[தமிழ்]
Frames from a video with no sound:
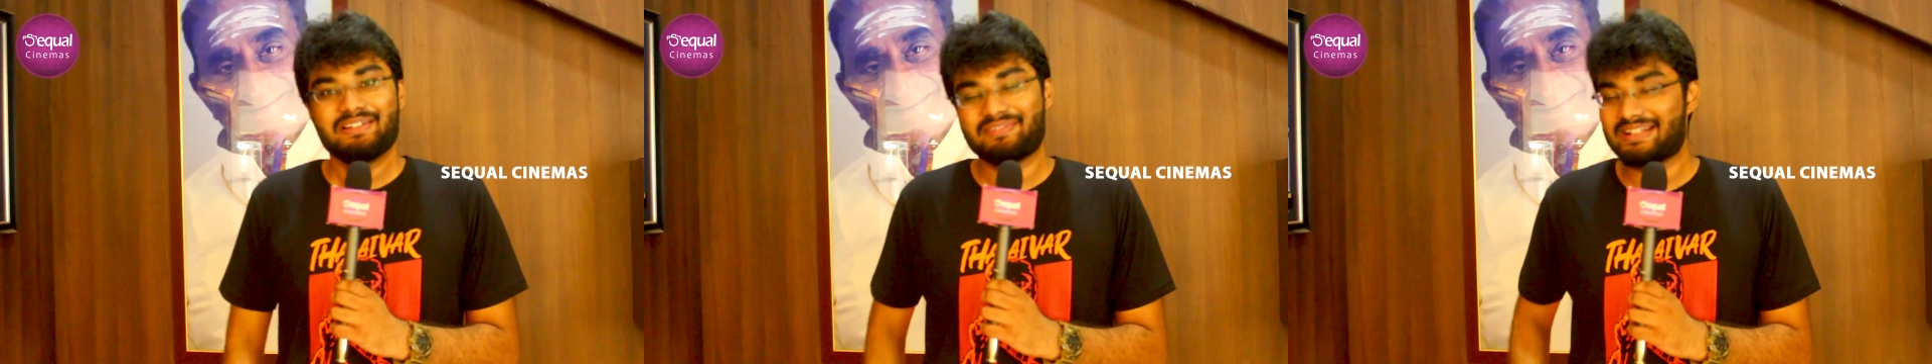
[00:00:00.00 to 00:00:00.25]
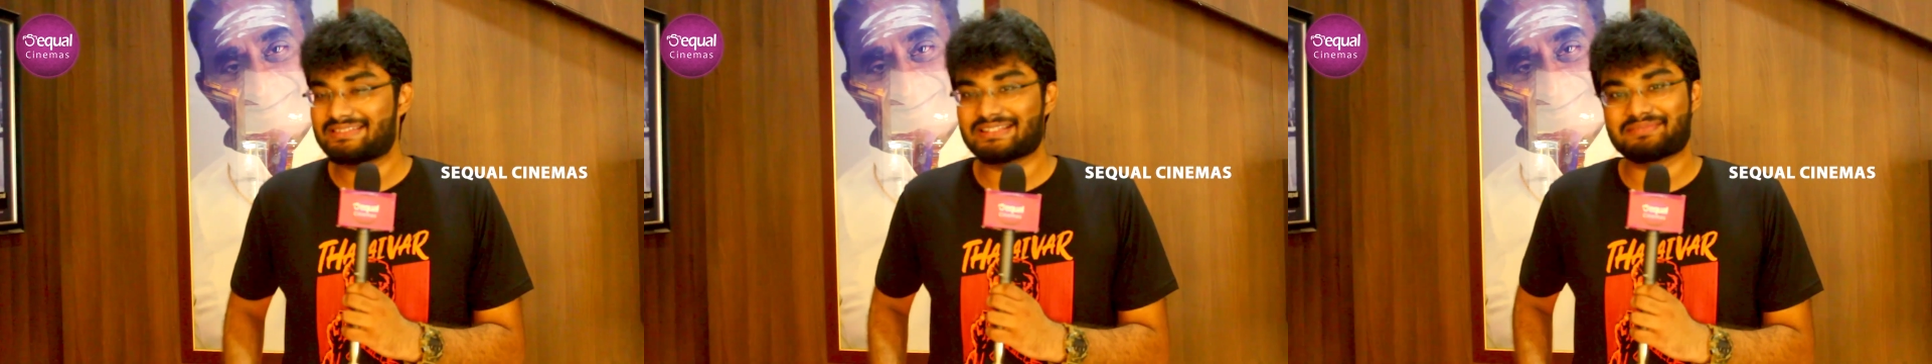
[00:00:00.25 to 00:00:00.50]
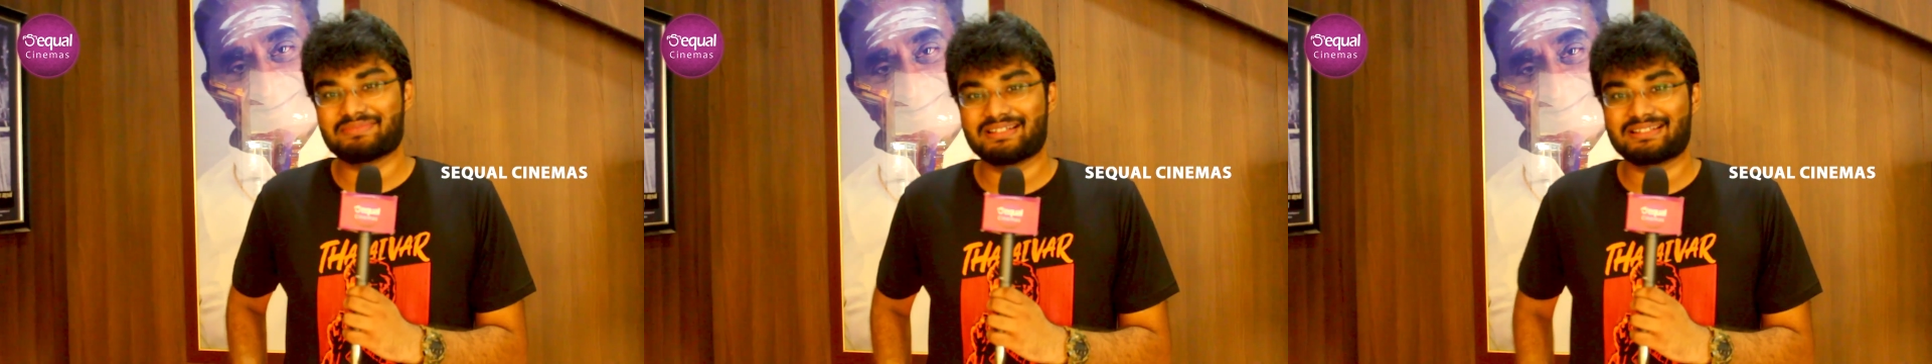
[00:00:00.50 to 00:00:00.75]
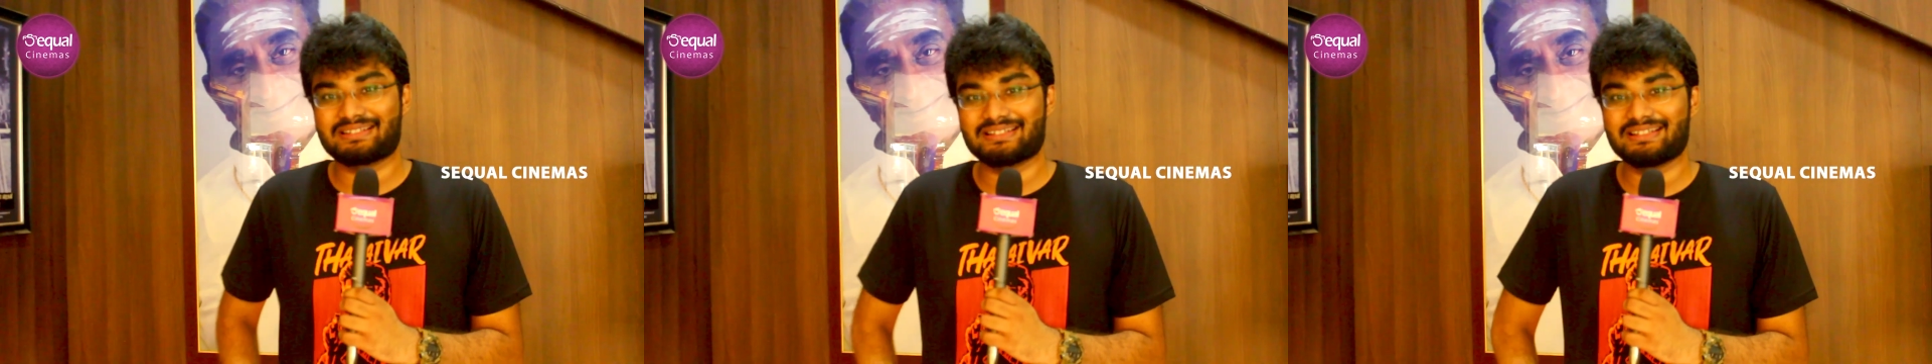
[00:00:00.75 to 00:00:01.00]

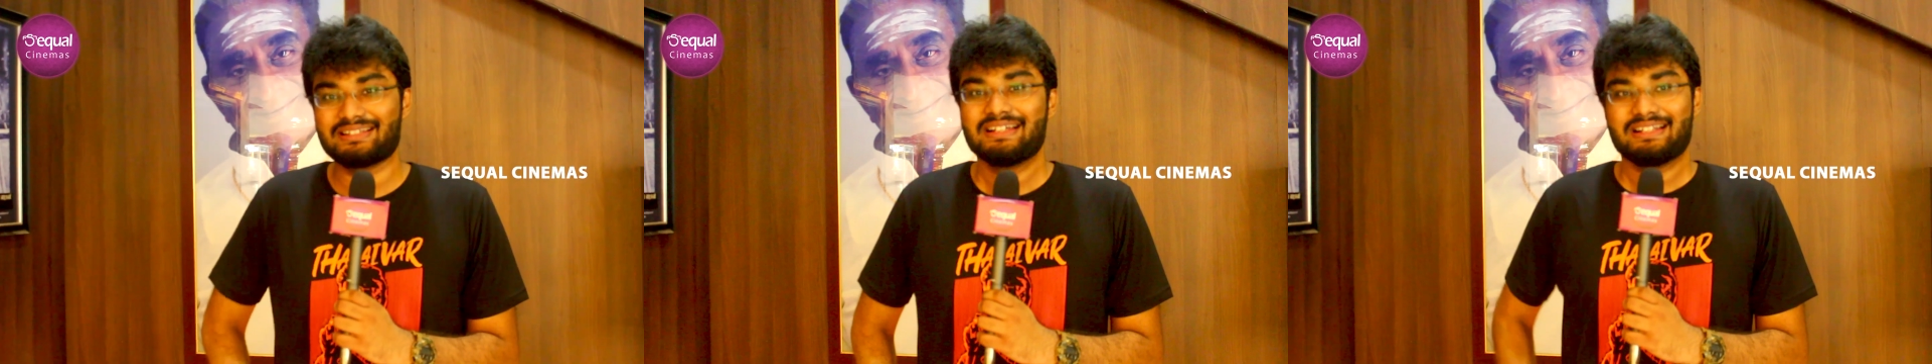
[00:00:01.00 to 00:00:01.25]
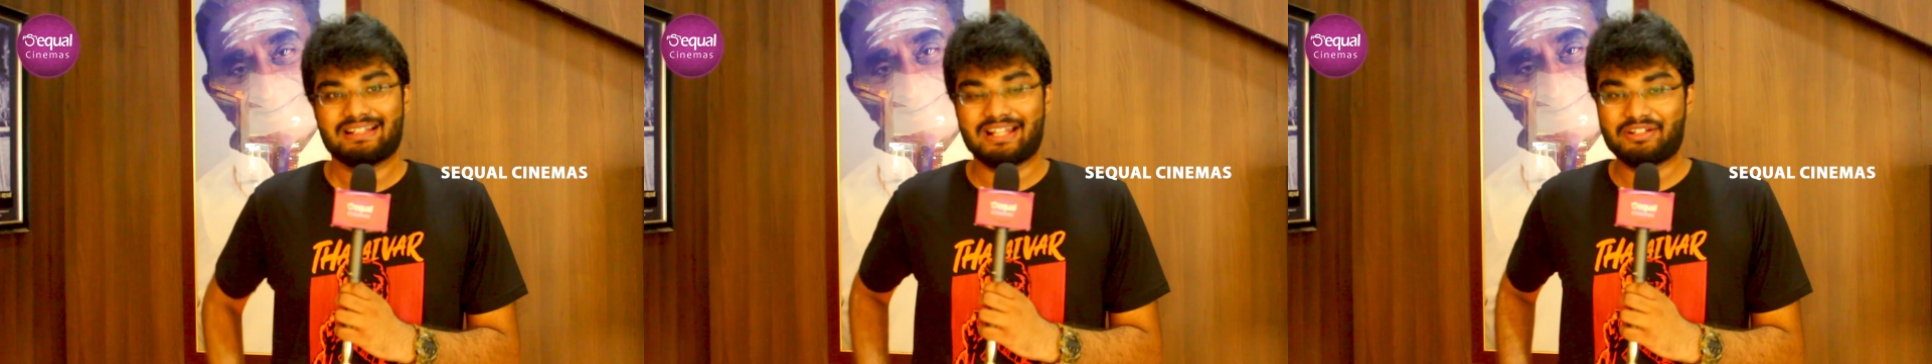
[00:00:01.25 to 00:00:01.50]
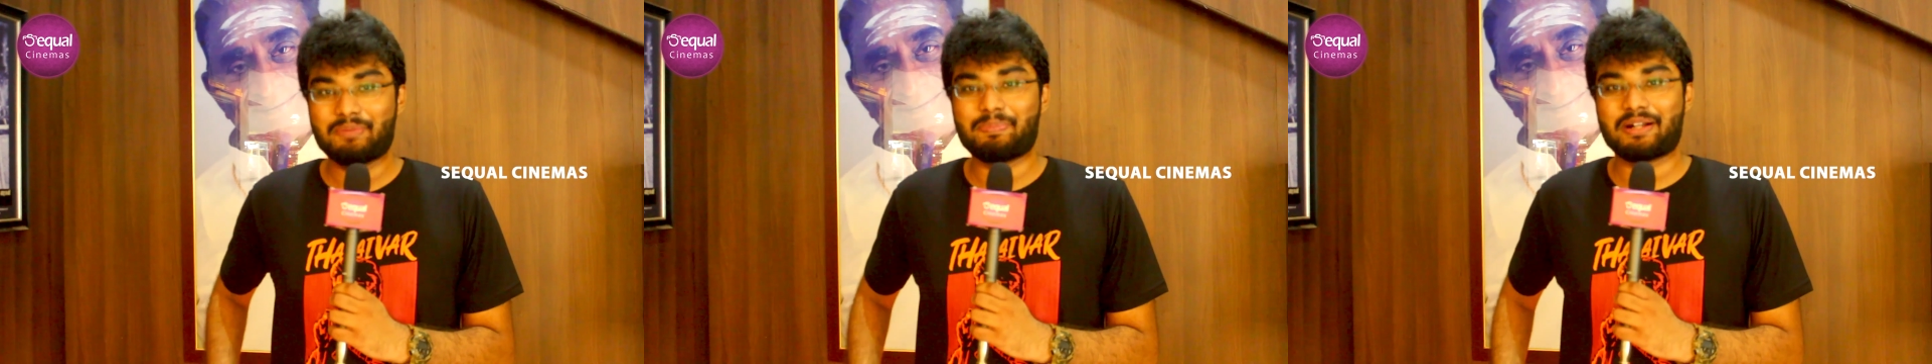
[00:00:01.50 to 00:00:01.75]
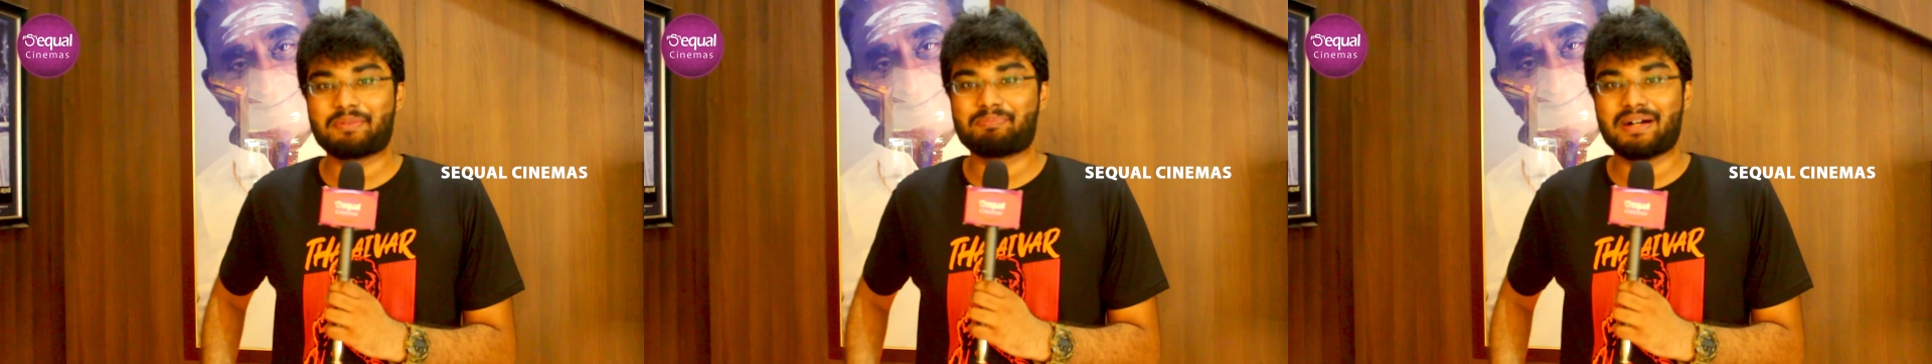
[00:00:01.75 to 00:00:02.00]
வெறித்தனமாக இருக்குது நான் இன்னும்
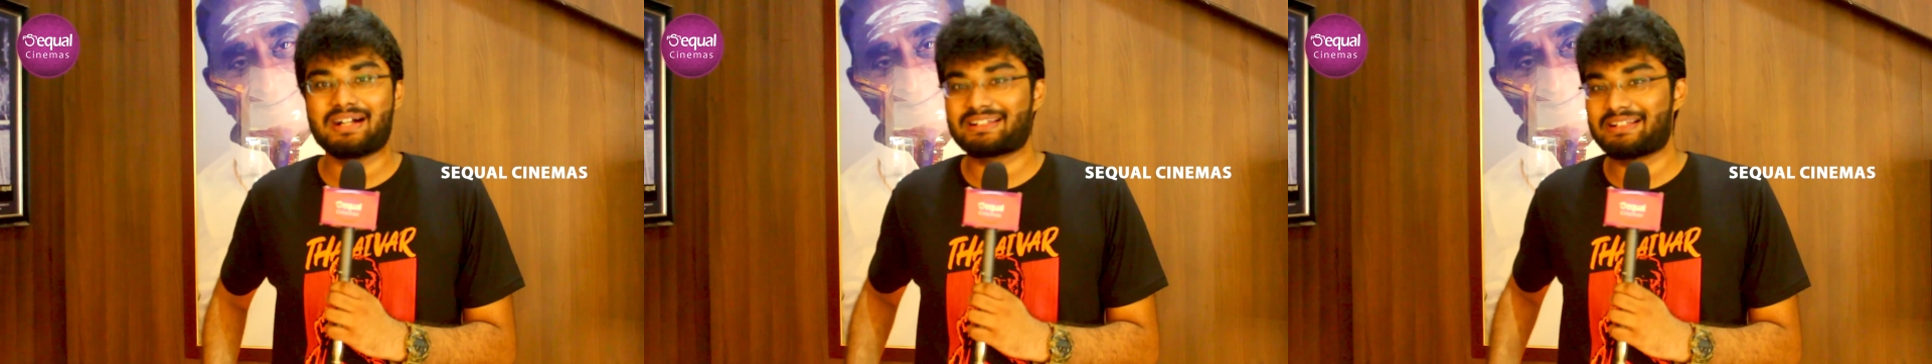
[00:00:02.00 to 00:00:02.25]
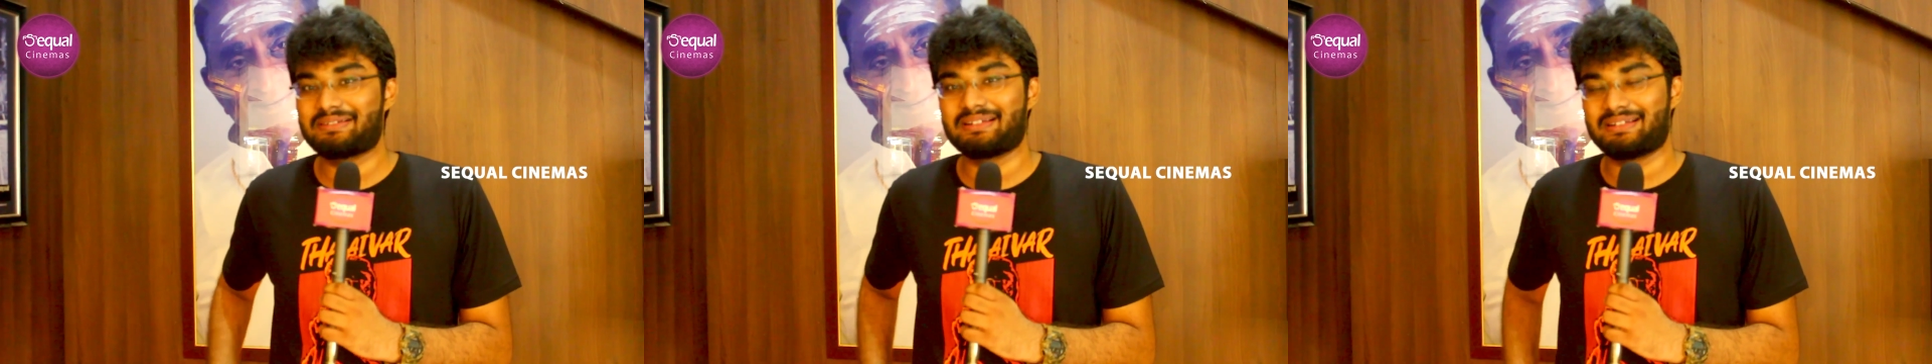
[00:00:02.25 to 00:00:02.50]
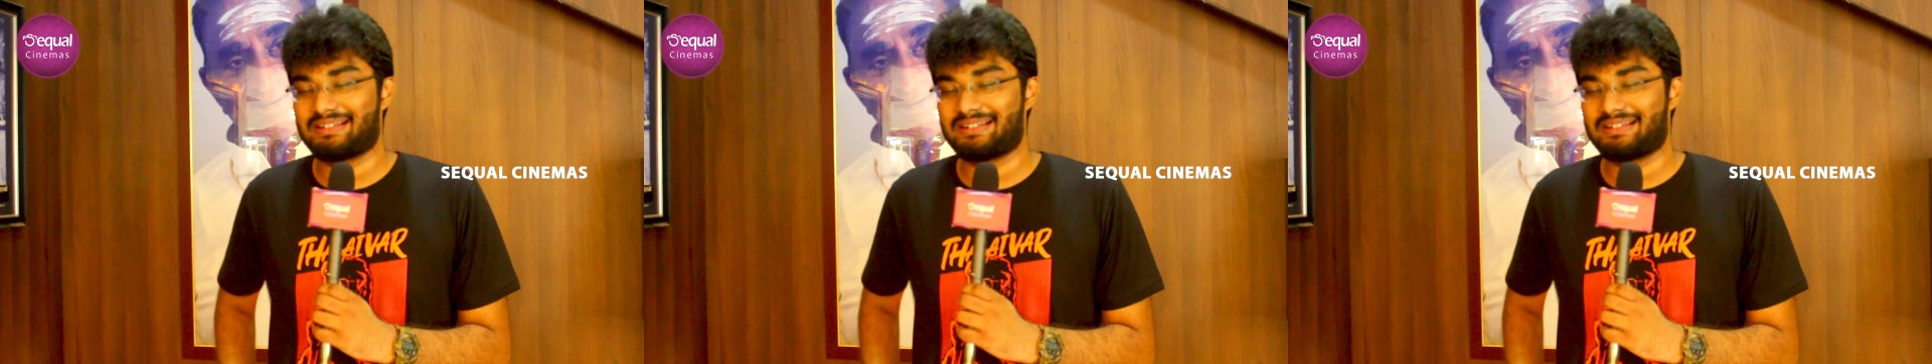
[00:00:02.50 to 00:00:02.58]
படம் பார்க்கல